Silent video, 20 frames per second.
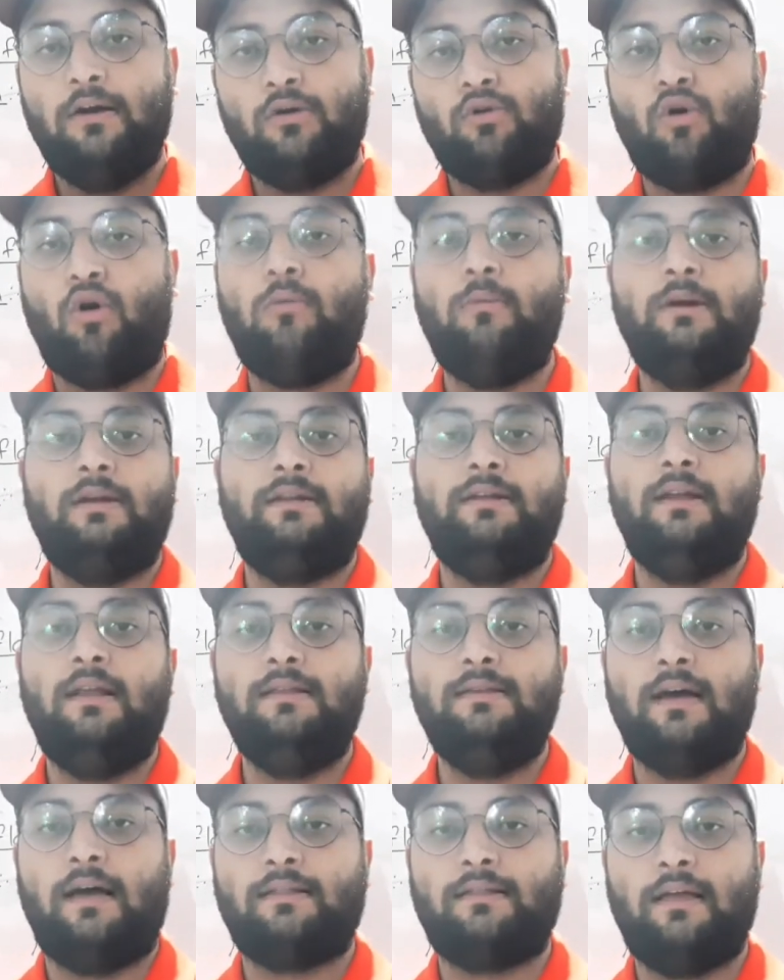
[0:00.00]
रॉ
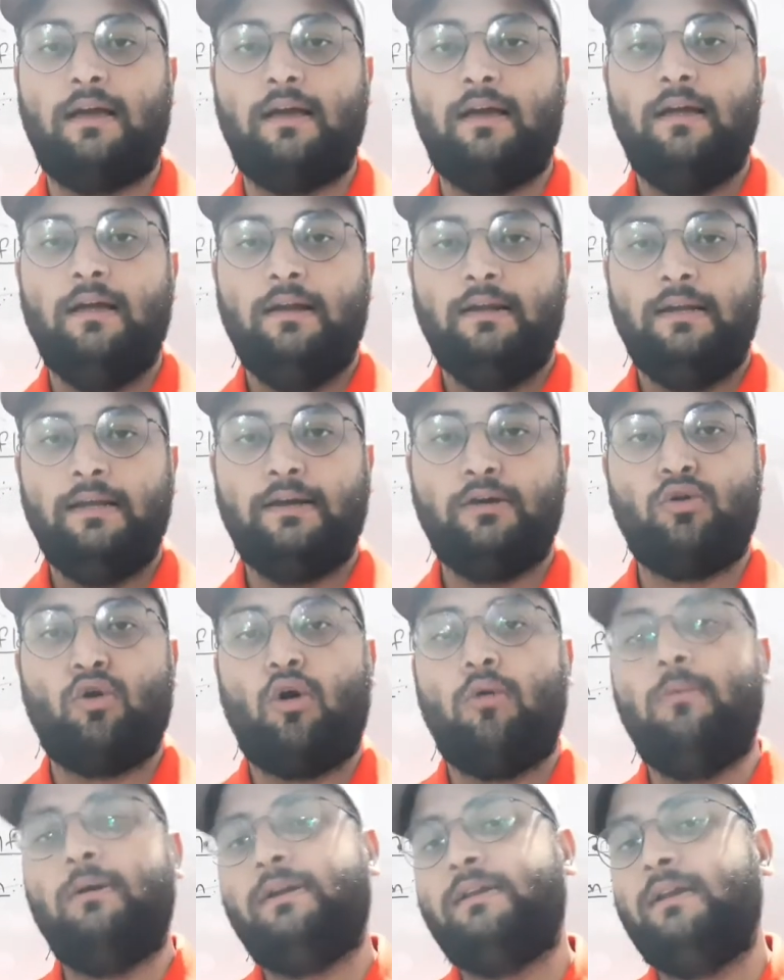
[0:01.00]
मटेरियल जाता है ठीक है
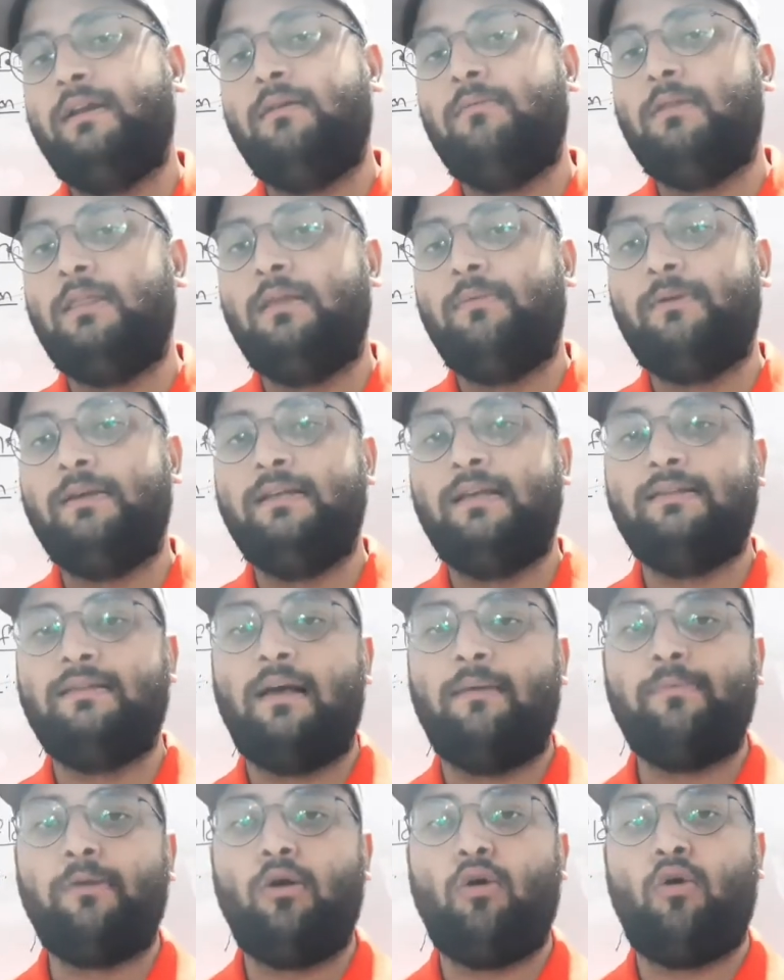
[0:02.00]
रॉ मटेरियल मतलब कि जैसे
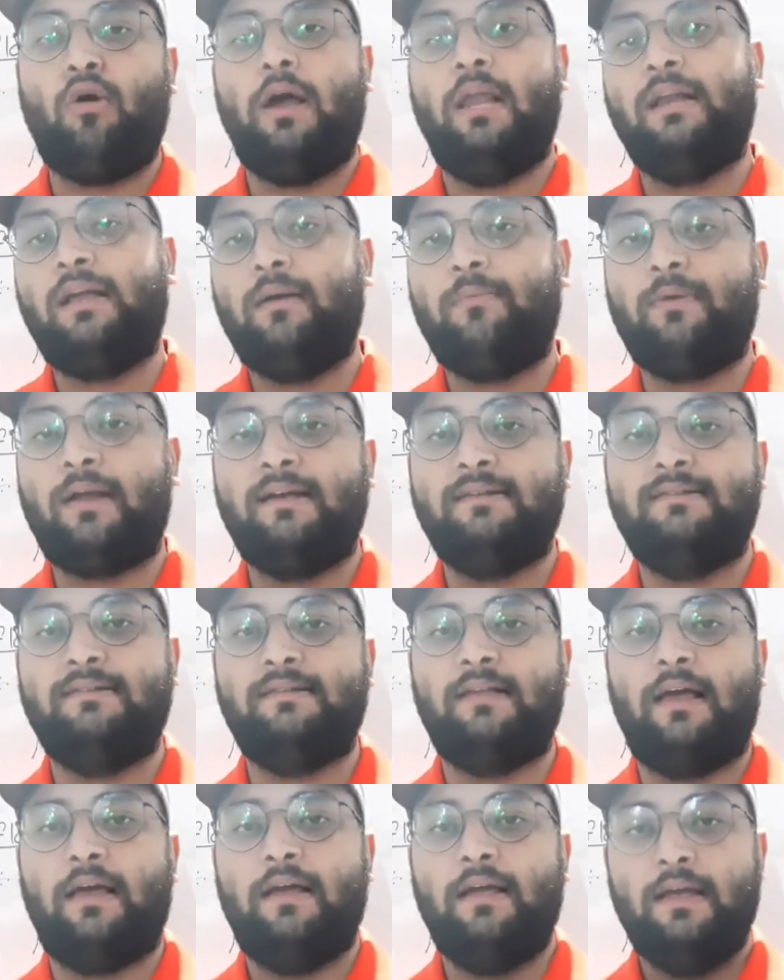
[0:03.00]
आपके ऑयल के
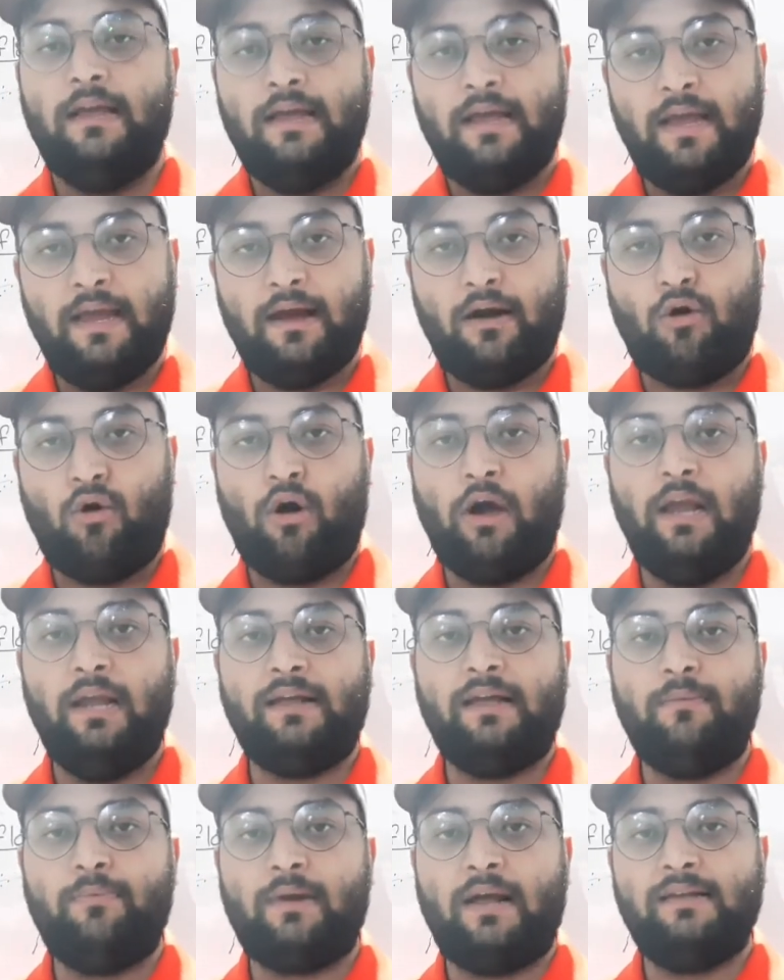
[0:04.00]
प्राइसेस हैं ऑयल
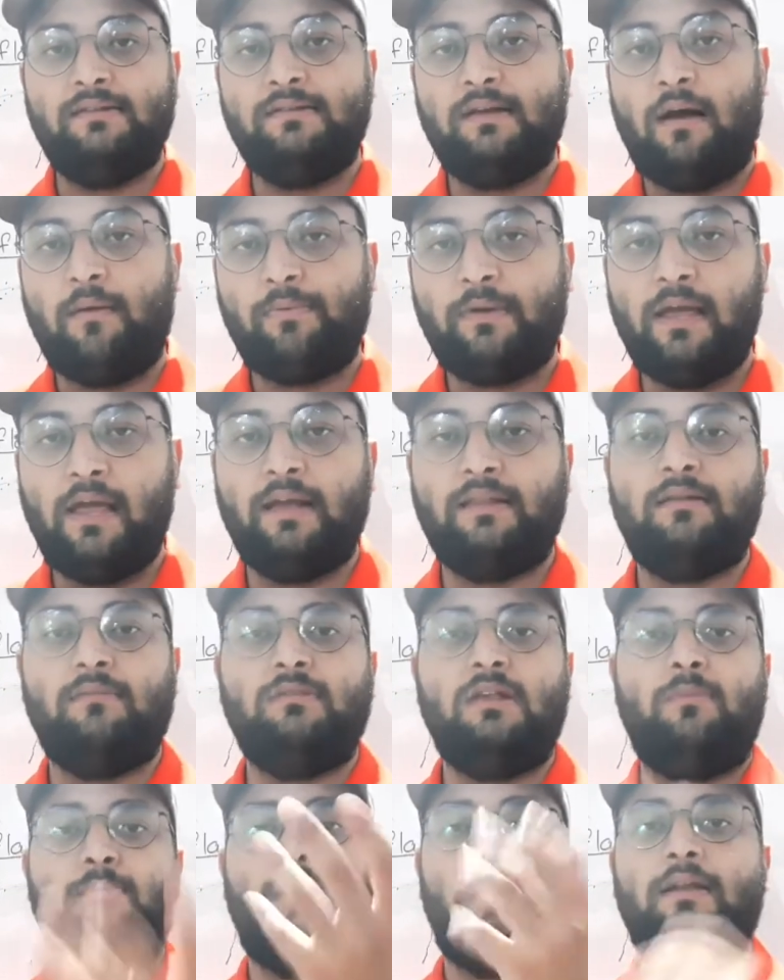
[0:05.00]
के प्राइसेज आपके
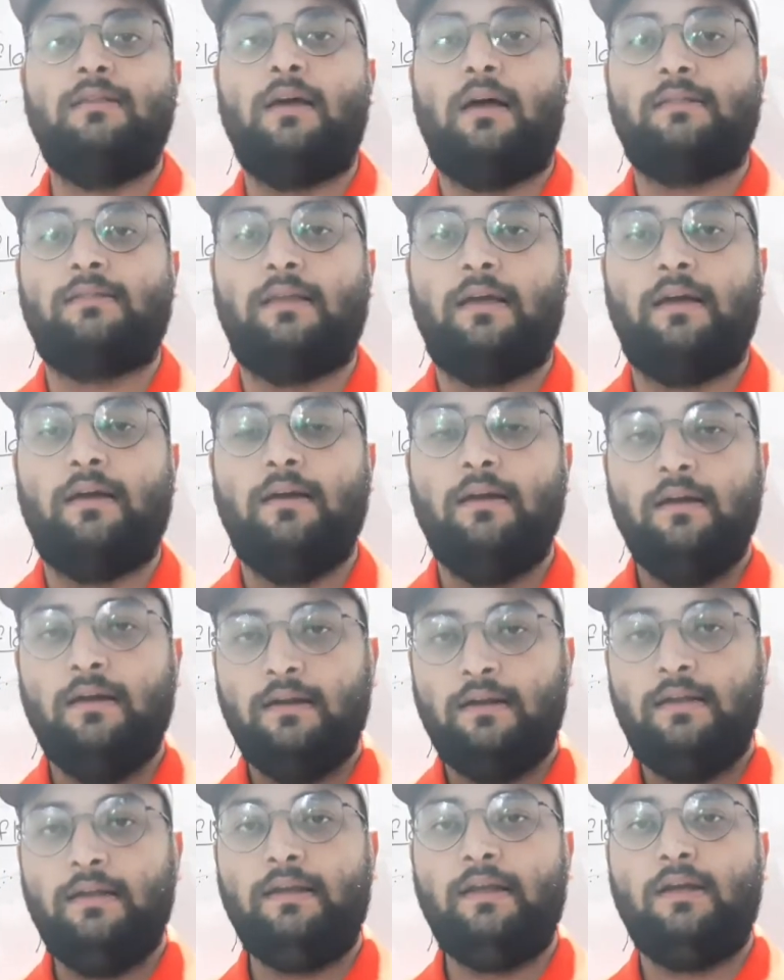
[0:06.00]
एकदम से बढ़ जाते हैं
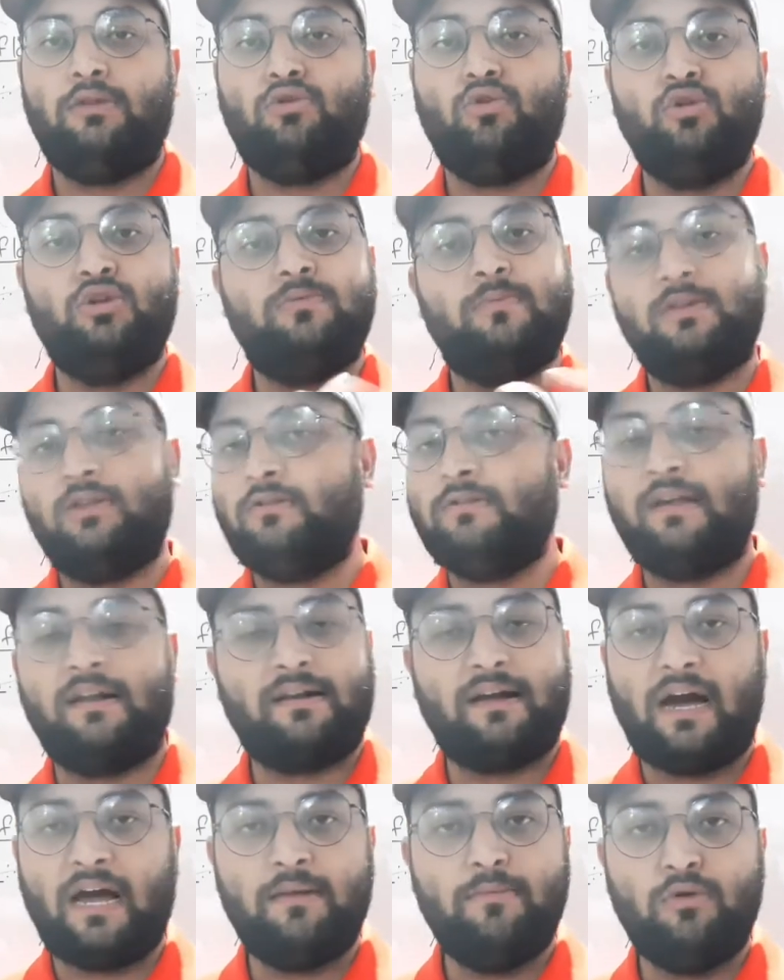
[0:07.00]
ठीक है तो इसमें तो
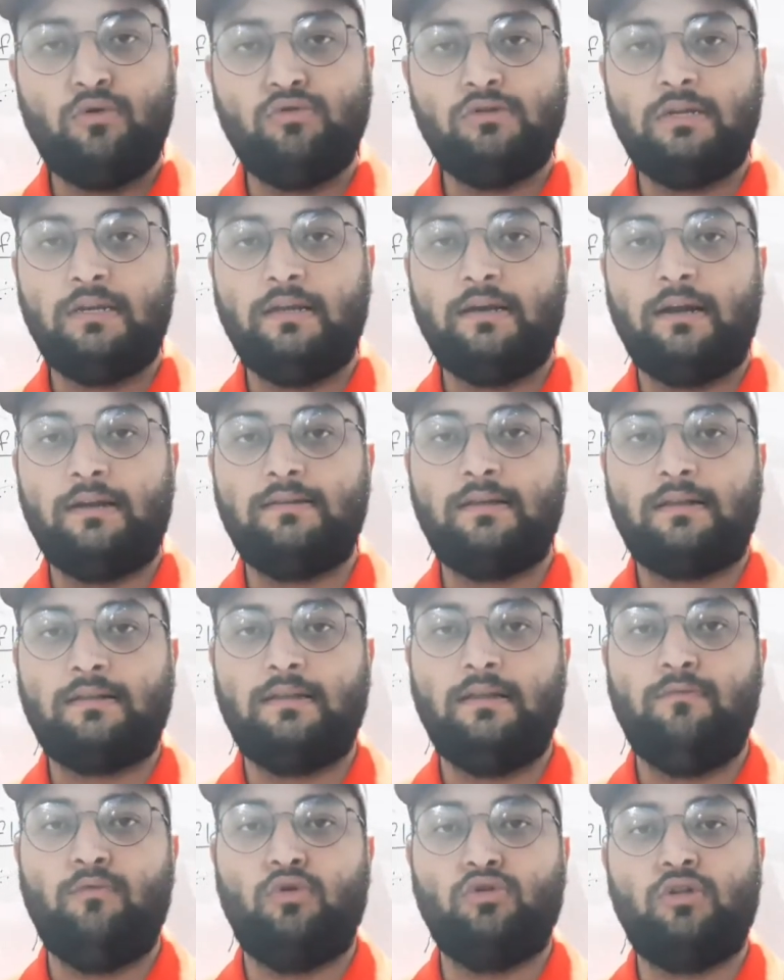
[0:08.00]
सरकार भी कुछ नहीं कर
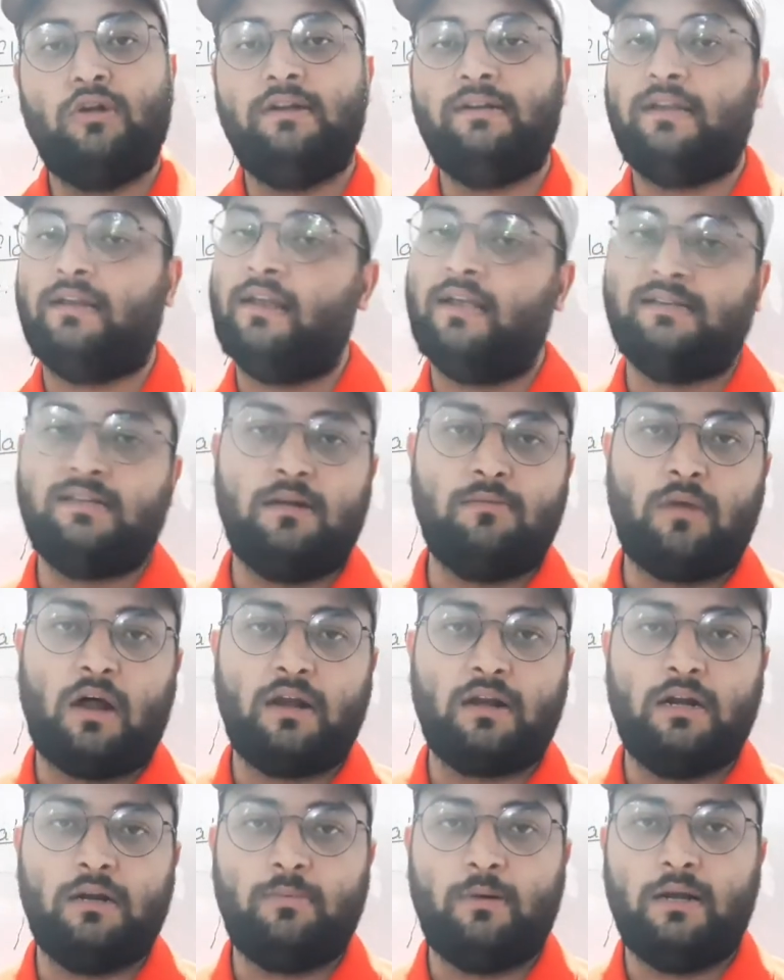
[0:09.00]
सकती वो तो इंटरनेशनल
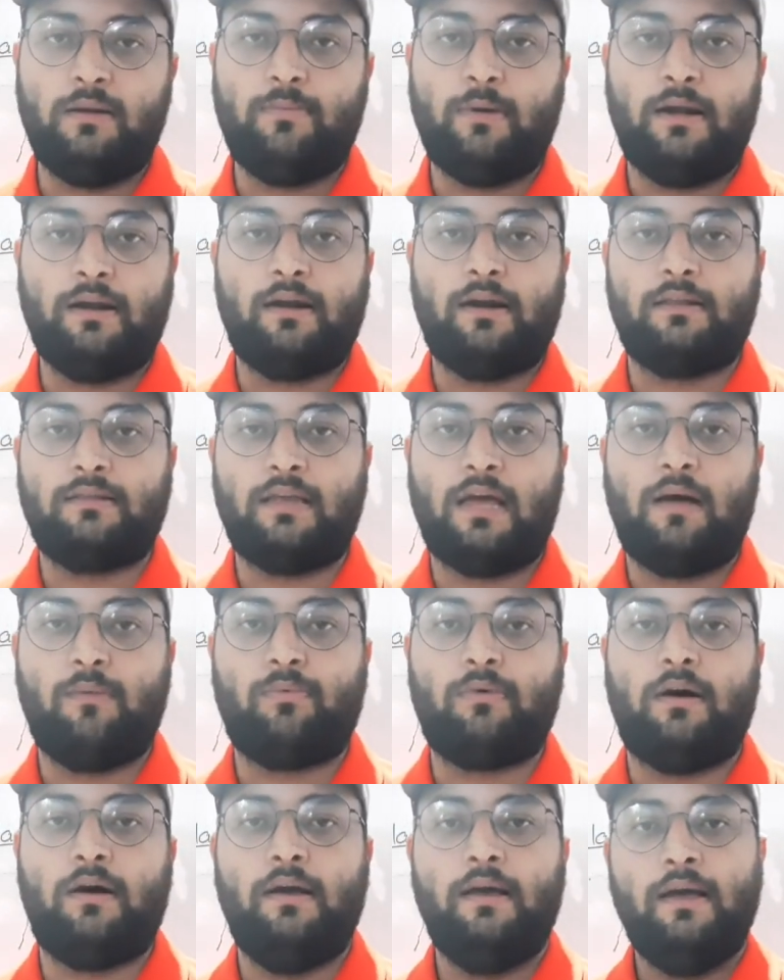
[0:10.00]
मार्केट पर डिपेंड करता है
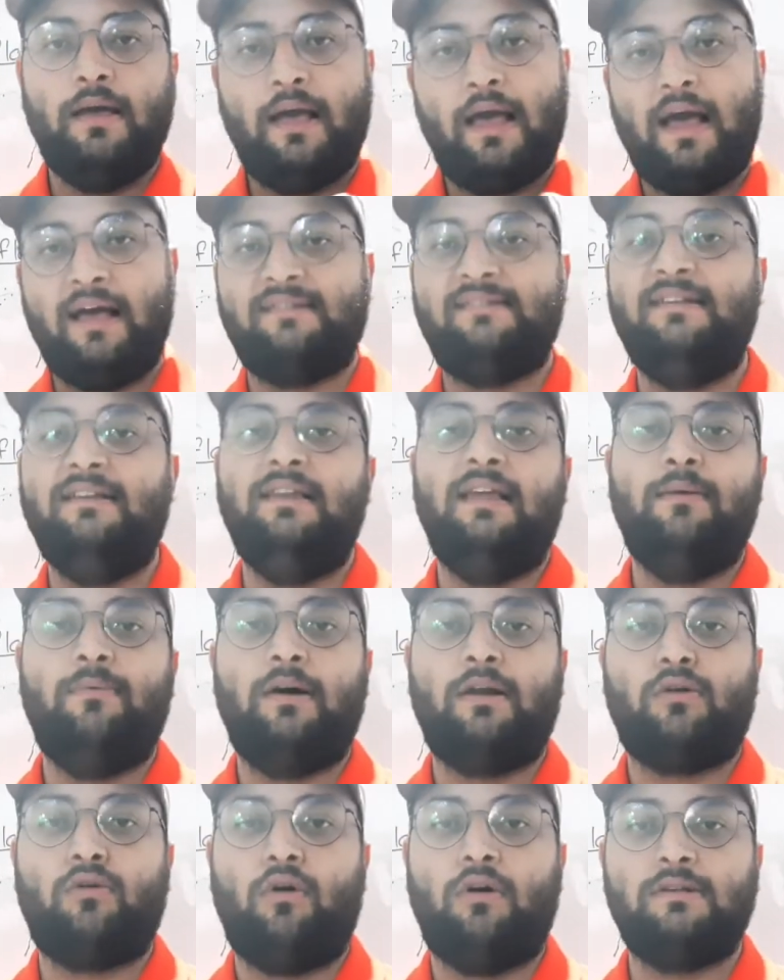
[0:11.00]
आपका ऐसी
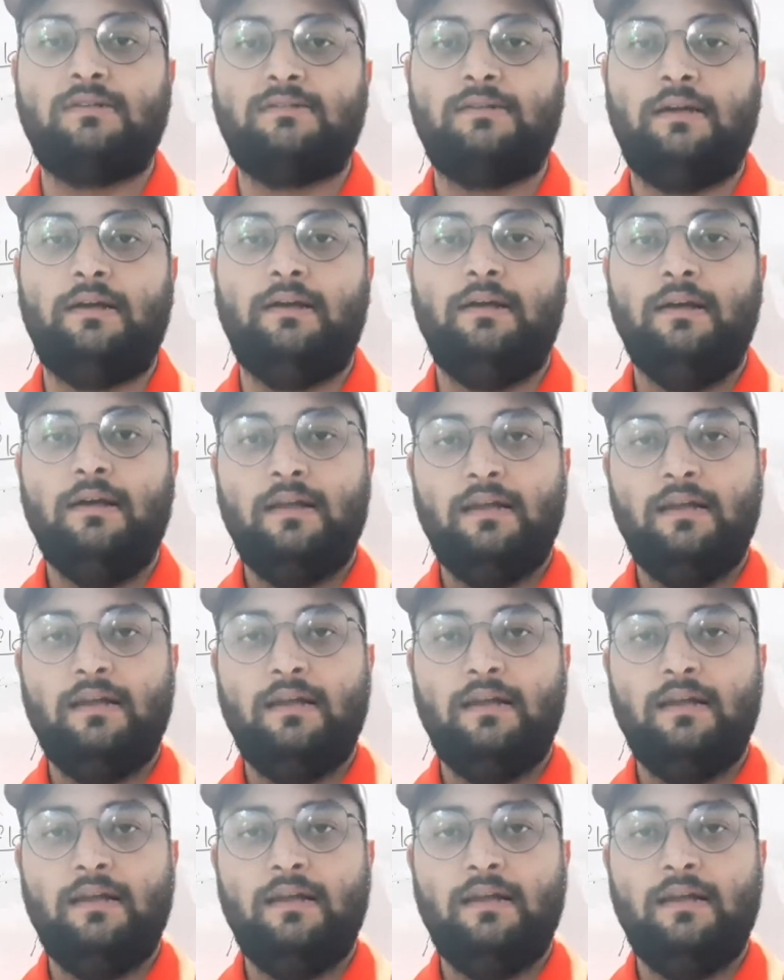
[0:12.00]
लेबर कॉस्ट है